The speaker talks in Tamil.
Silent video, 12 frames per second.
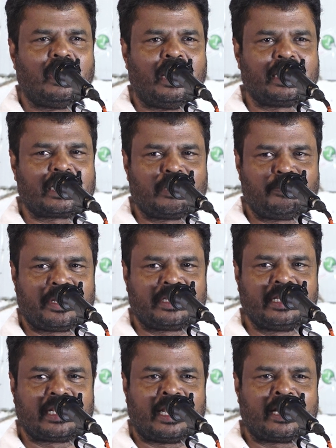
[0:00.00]
அதற்கு
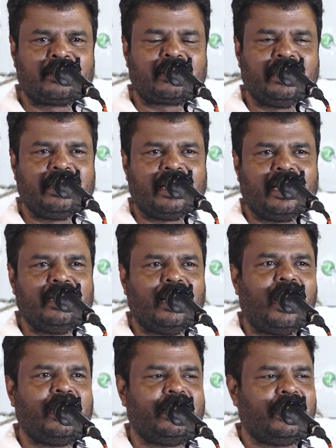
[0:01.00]
பிறகு அடுத்த இரண்டு
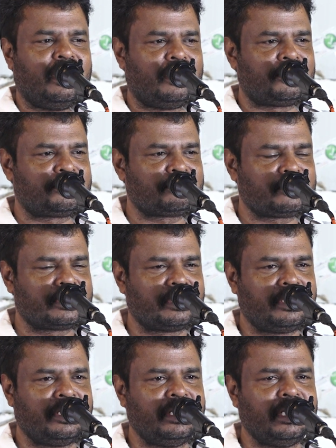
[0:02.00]
ஆண்டுகள்
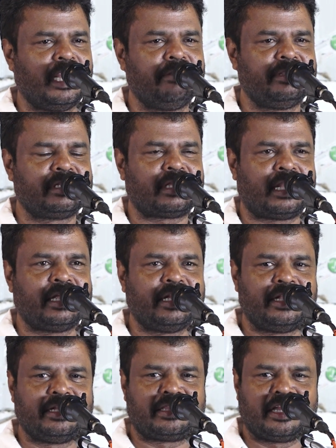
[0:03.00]
இந்தியாவின்
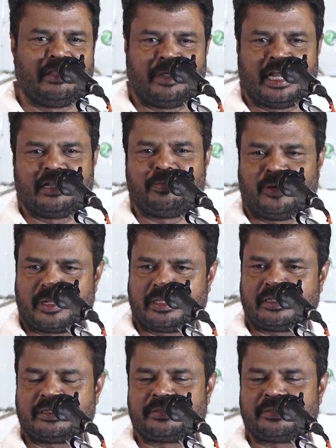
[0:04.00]
தலையெழுத்தே மாறி போனது